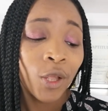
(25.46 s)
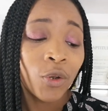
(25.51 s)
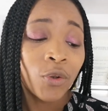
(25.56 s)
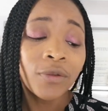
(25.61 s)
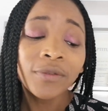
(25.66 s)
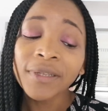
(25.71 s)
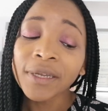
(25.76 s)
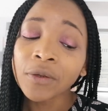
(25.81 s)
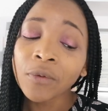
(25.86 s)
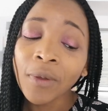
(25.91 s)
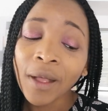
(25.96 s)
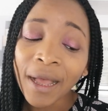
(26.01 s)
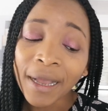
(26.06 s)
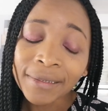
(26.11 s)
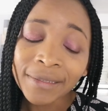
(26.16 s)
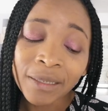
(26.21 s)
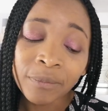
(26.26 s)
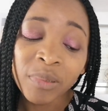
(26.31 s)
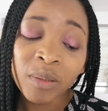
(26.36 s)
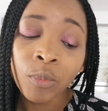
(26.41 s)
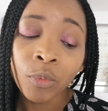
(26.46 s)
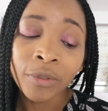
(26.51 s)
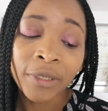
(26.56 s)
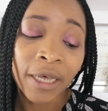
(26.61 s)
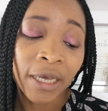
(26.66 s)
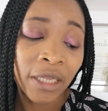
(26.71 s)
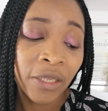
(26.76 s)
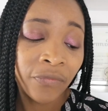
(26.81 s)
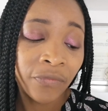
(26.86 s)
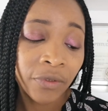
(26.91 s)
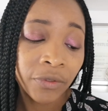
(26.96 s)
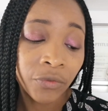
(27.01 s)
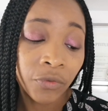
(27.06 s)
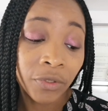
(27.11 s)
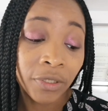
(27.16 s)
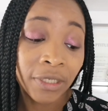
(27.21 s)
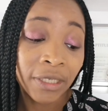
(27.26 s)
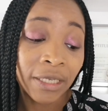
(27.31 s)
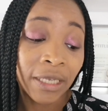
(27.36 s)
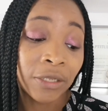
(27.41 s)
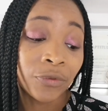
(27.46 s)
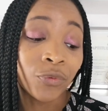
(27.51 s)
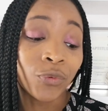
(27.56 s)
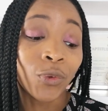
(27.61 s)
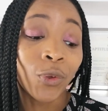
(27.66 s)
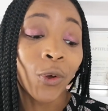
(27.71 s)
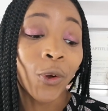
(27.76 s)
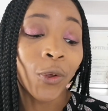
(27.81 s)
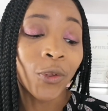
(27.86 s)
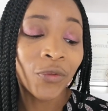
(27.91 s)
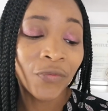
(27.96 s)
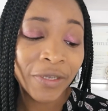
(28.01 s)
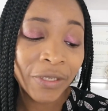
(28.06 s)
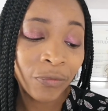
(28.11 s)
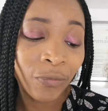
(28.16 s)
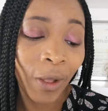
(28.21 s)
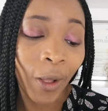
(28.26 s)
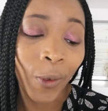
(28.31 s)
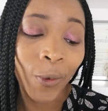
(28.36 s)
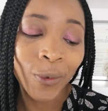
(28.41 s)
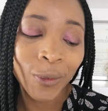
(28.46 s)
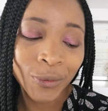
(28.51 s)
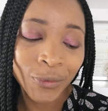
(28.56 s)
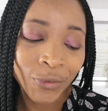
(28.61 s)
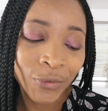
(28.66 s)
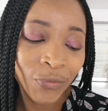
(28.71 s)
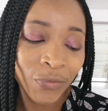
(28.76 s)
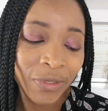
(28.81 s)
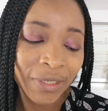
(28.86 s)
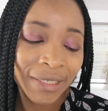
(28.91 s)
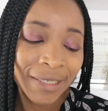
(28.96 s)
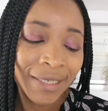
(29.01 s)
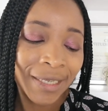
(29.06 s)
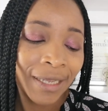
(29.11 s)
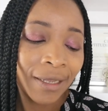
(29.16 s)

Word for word: Le salon a accepté mon tarif, ce qui est une grande victoire aujourd'hui